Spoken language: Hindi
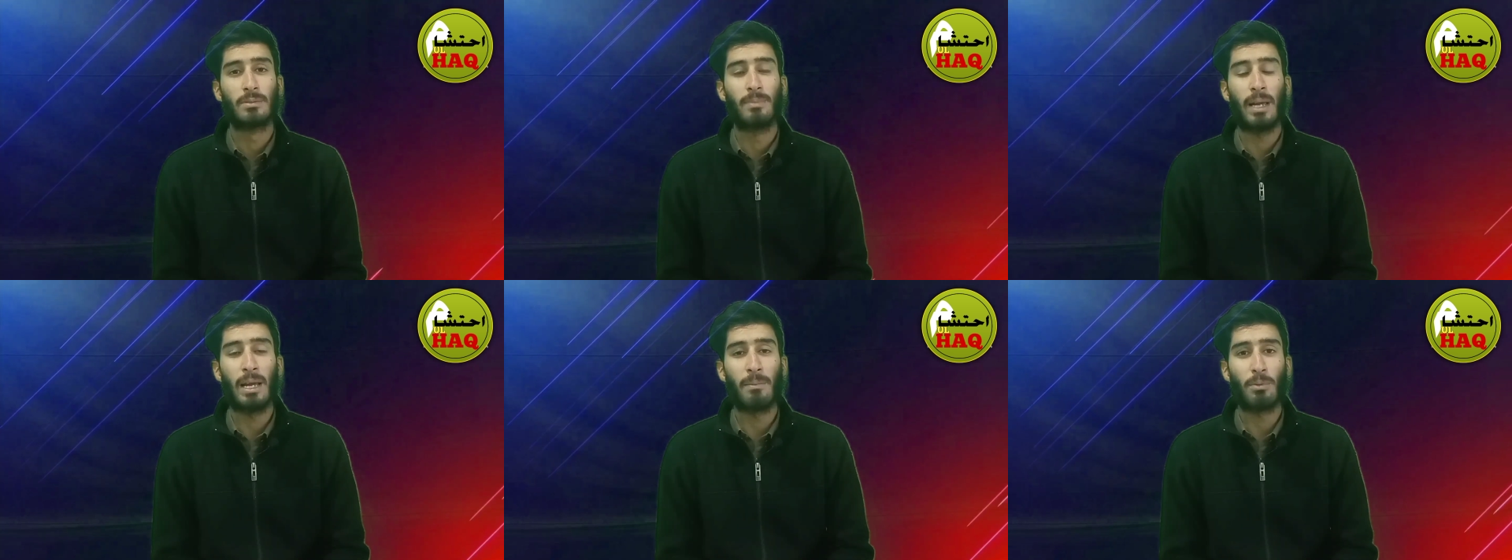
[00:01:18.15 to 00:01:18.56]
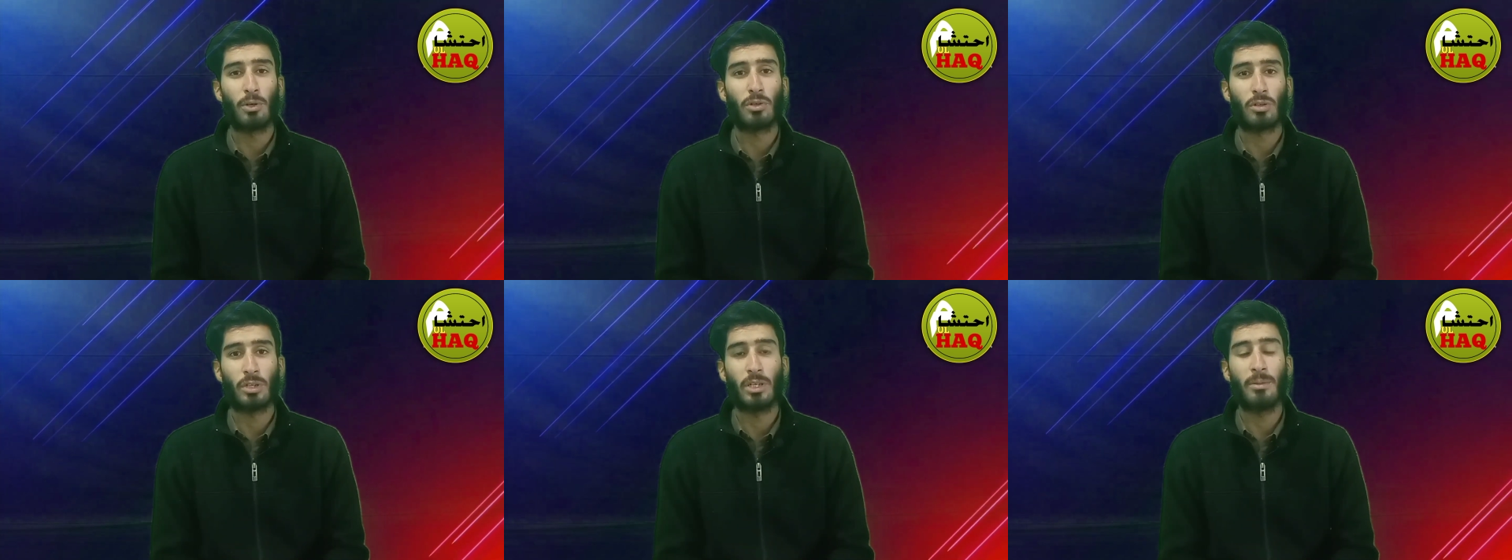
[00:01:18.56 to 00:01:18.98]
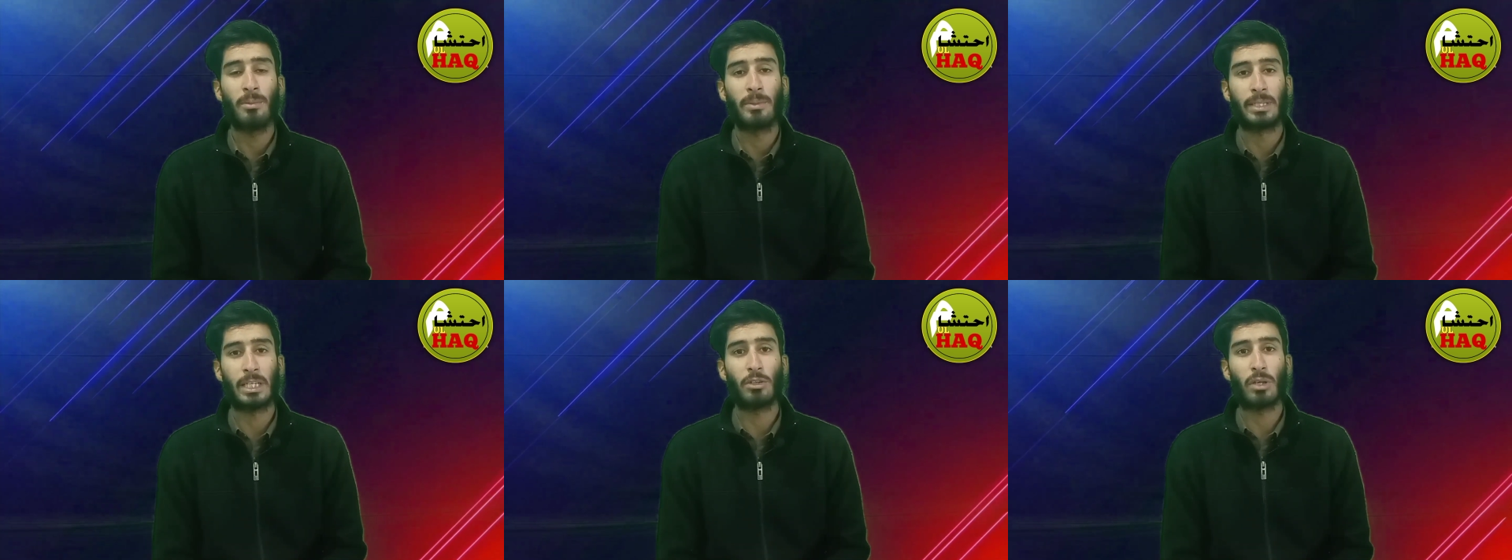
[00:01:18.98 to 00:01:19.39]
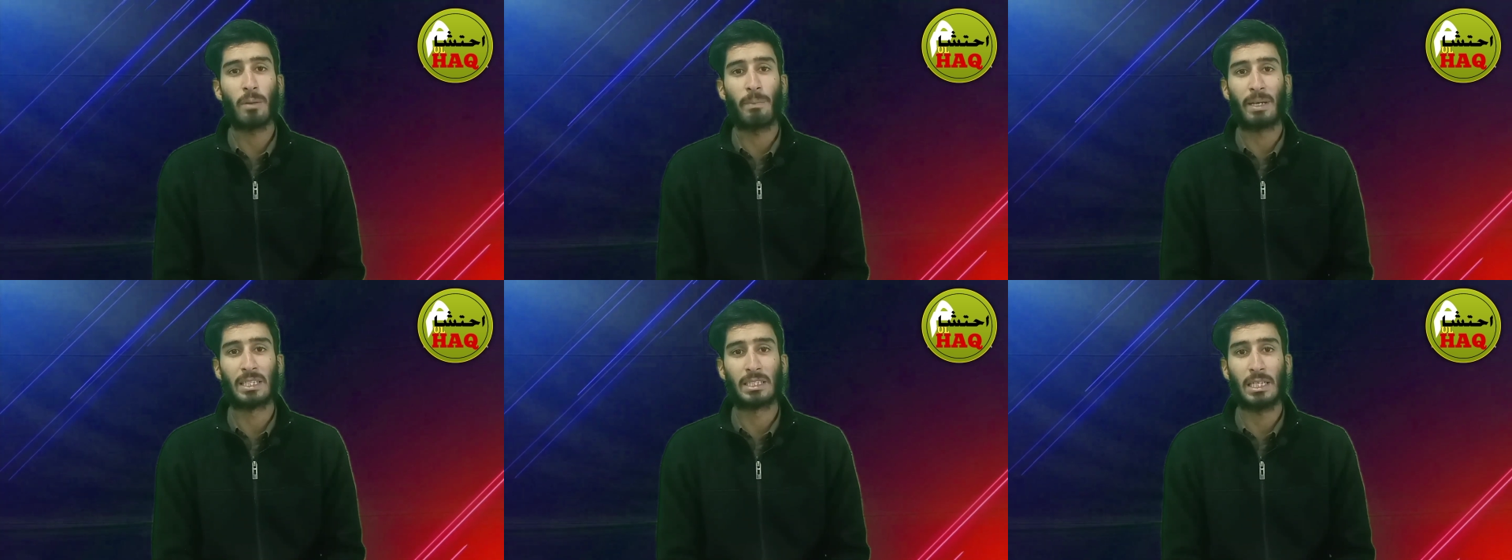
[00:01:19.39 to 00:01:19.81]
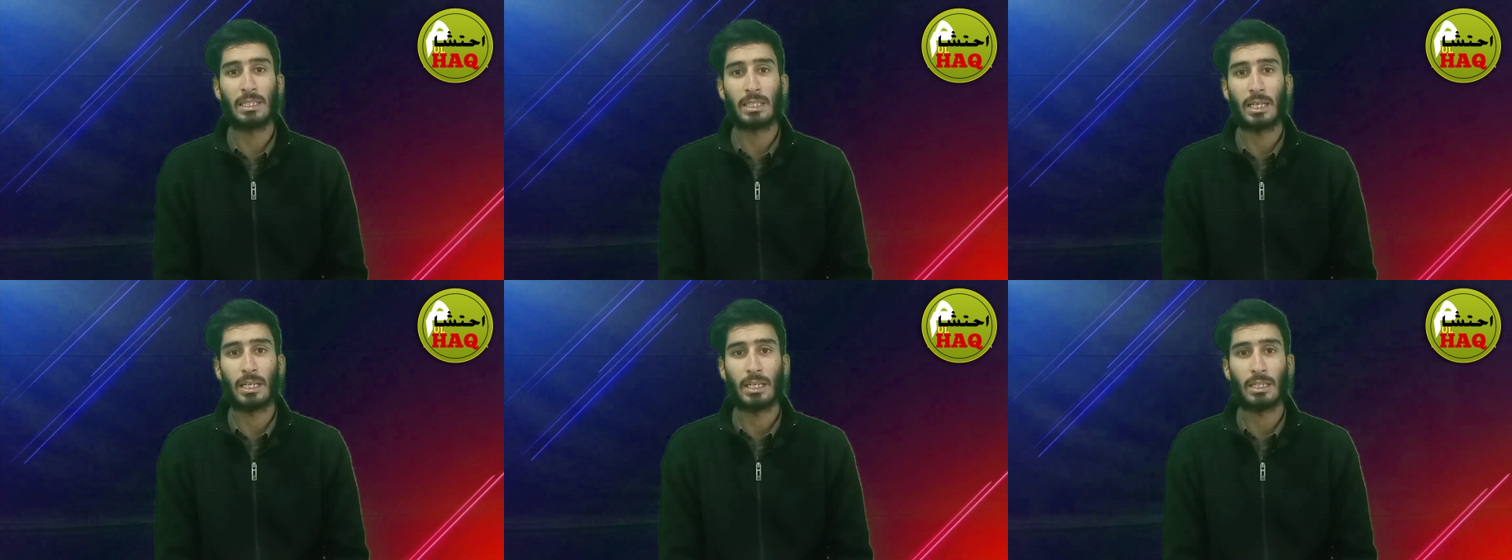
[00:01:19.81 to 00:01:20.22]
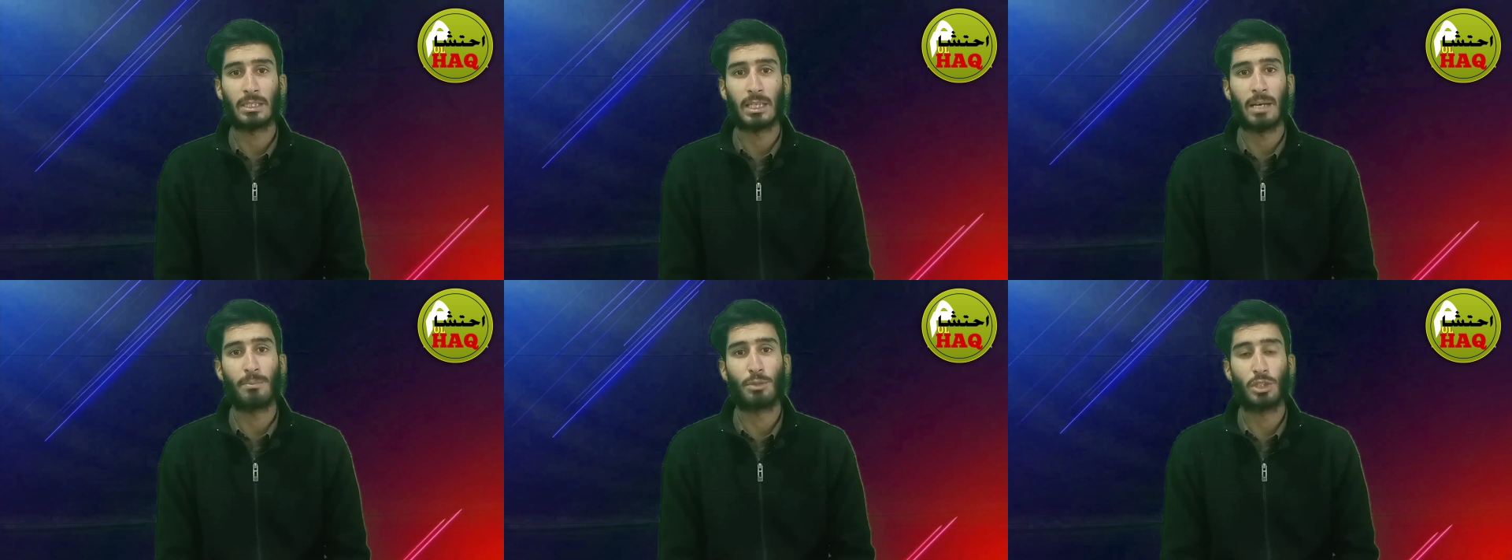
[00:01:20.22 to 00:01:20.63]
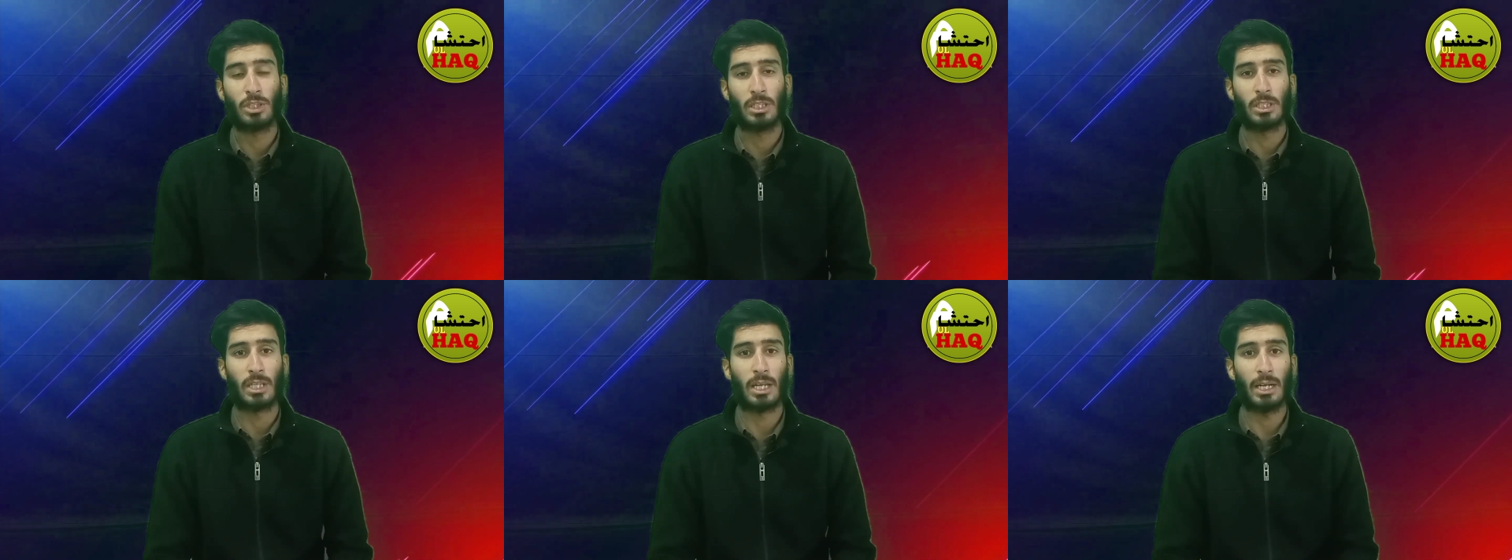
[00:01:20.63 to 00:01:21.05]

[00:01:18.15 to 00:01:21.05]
मैं आप लोगों को ये भी बता दूं कि पाकिस्तान तहरीक इंसाफ जितने